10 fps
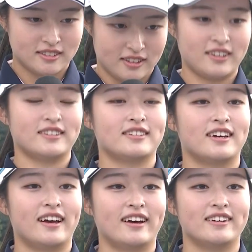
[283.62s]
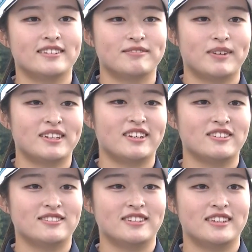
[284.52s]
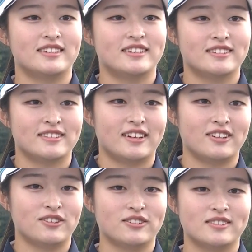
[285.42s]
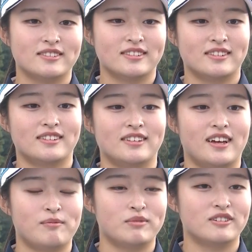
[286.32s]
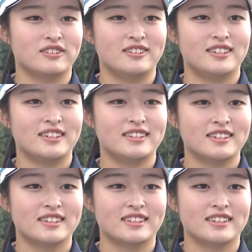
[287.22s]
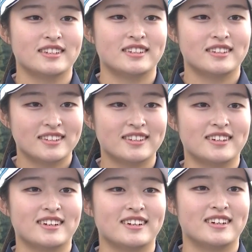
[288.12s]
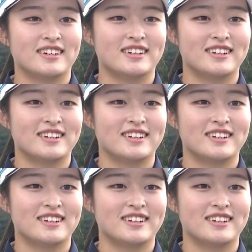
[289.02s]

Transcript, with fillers: ね、うん、はい、パッティングです。あとアプローチです。あ、アプローチ